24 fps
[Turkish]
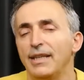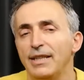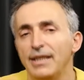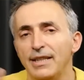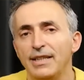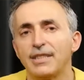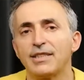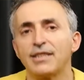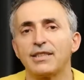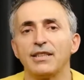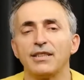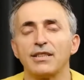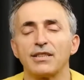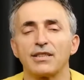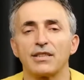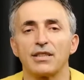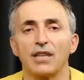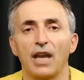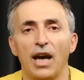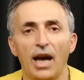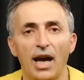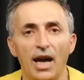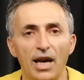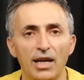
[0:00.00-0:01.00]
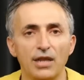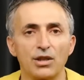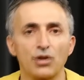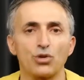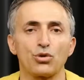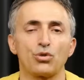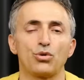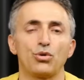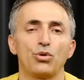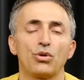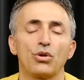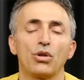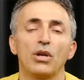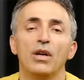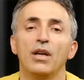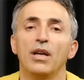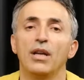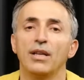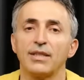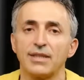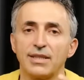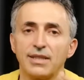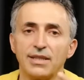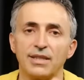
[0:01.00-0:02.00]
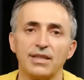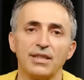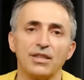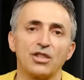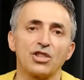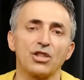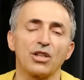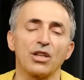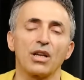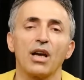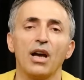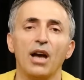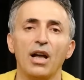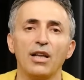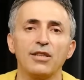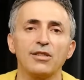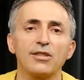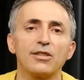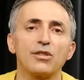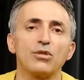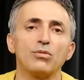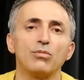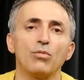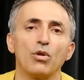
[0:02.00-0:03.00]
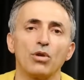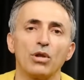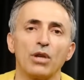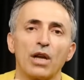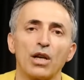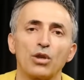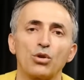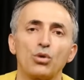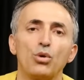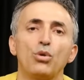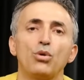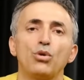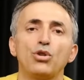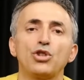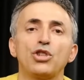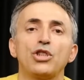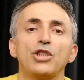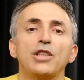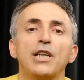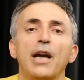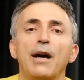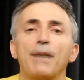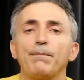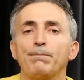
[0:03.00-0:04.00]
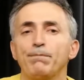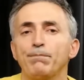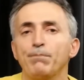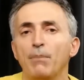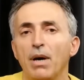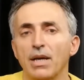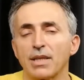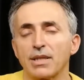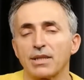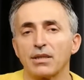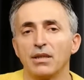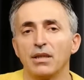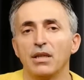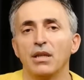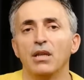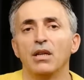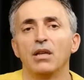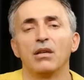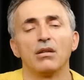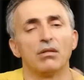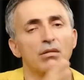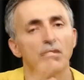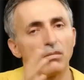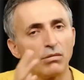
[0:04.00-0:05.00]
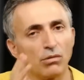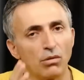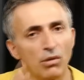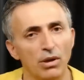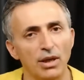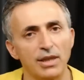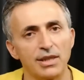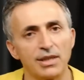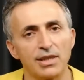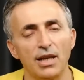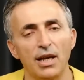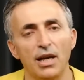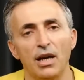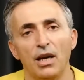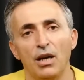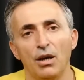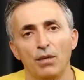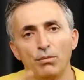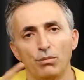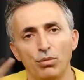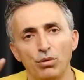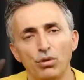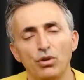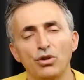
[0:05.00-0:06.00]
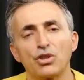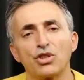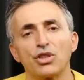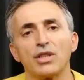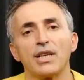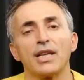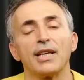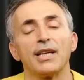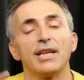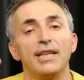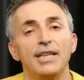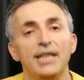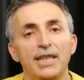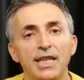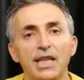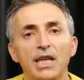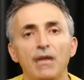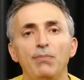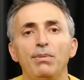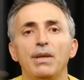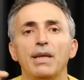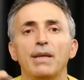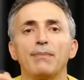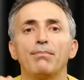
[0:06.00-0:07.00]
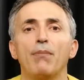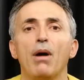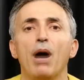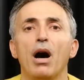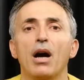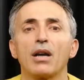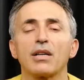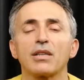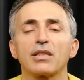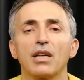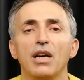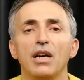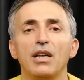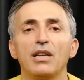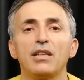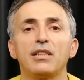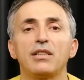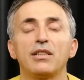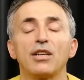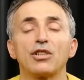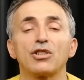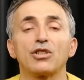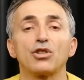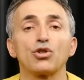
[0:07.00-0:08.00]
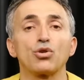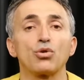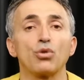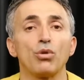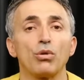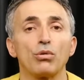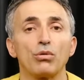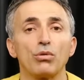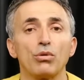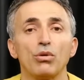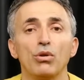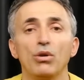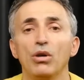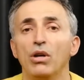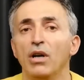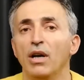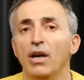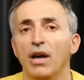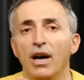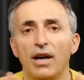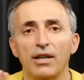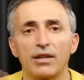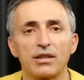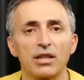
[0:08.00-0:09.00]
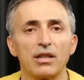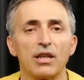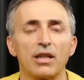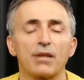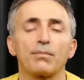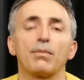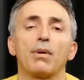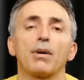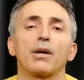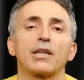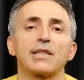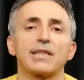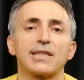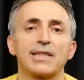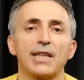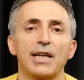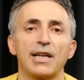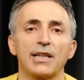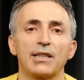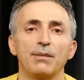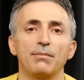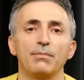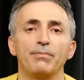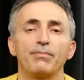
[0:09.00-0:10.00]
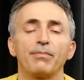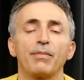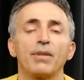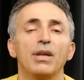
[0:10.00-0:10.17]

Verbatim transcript: içtiğiniz her süt sizin için kalsiyum olarak dönüş yapmaz. Dolayısıyla bunun için de iyi bir bağırsağa ihtiyacınız olduğunu hatırlatmak isterdim.